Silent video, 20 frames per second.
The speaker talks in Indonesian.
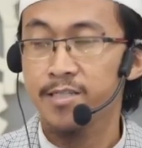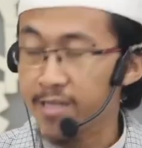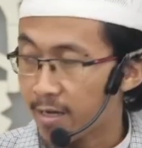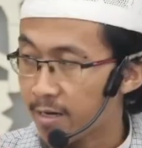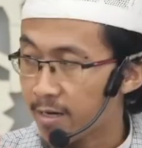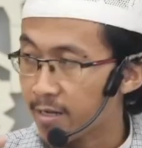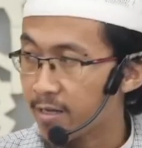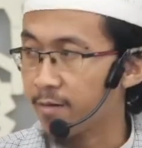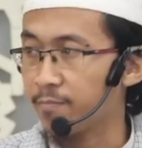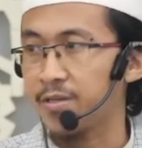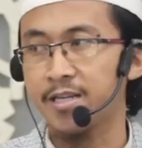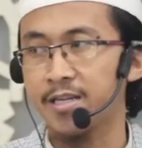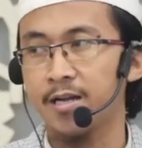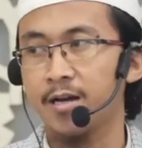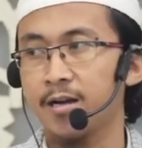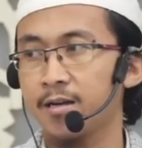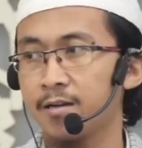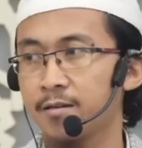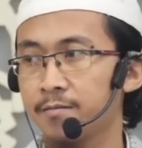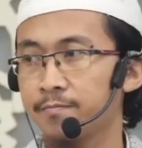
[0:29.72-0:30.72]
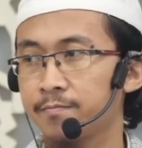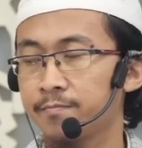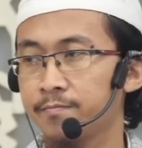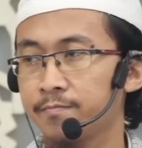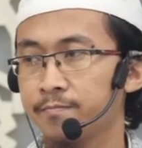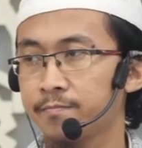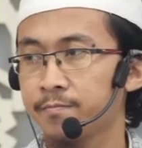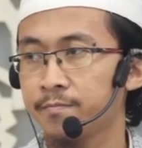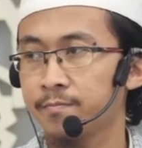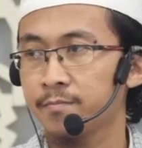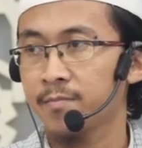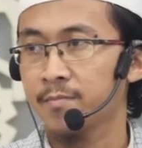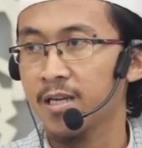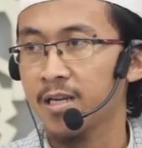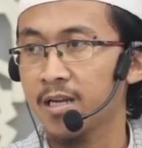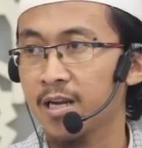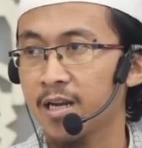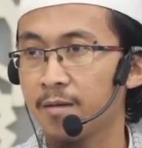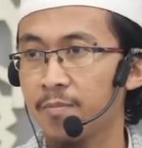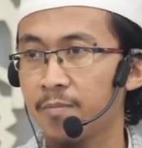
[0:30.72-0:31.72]
Ziarah yang bid'ah.
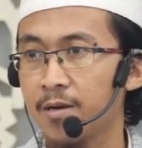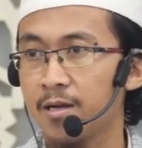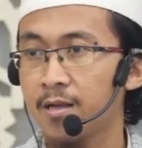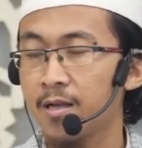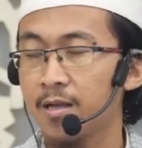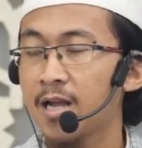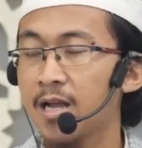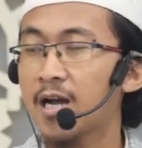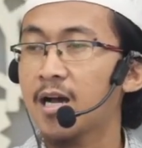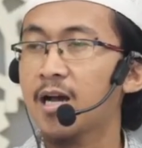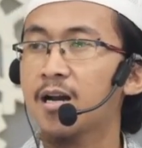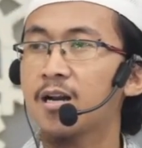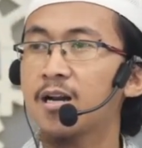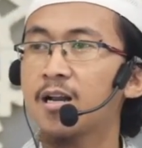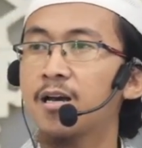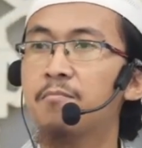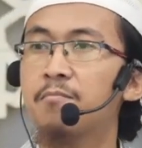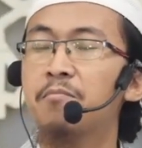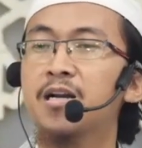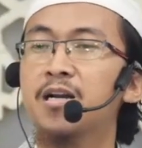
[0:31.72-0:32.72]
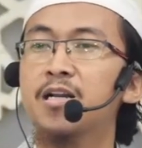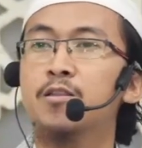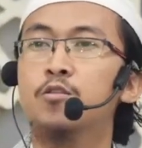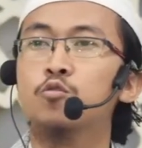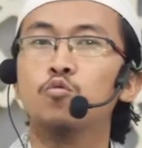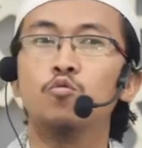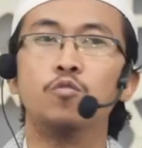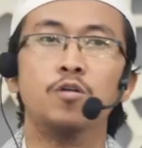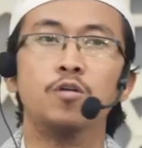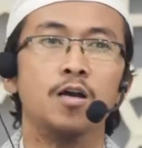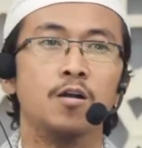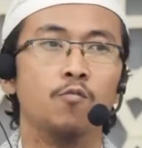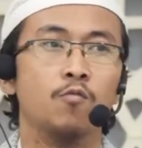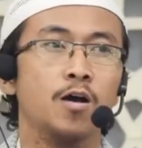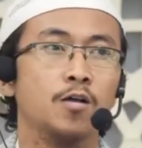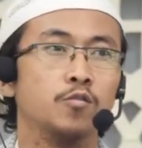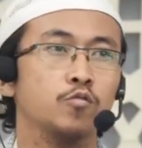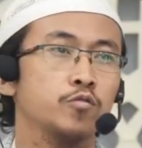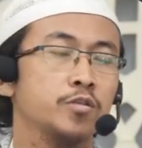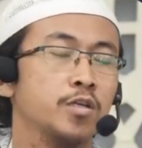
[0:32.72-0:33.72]
Kenapa? Karena
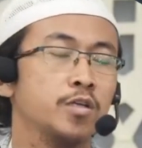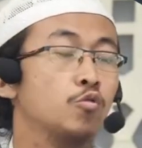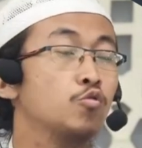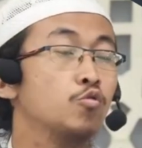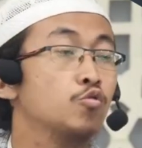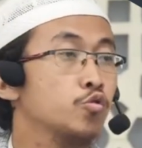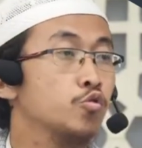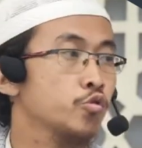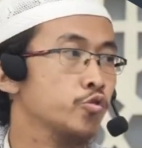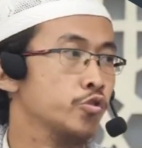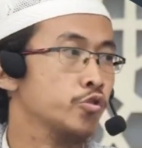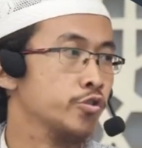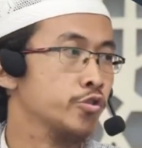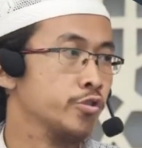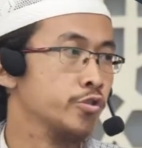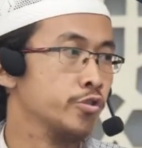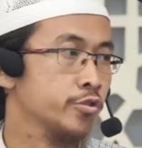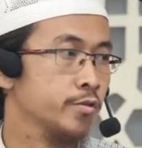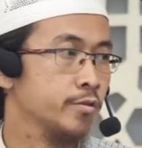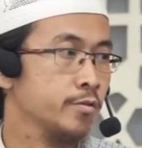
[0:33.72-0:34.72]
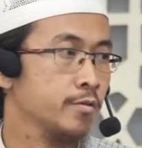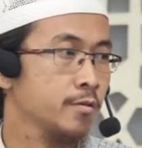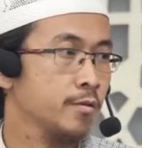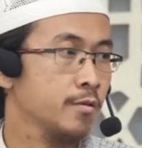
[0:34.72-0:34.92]
menentukan waktunya khusus.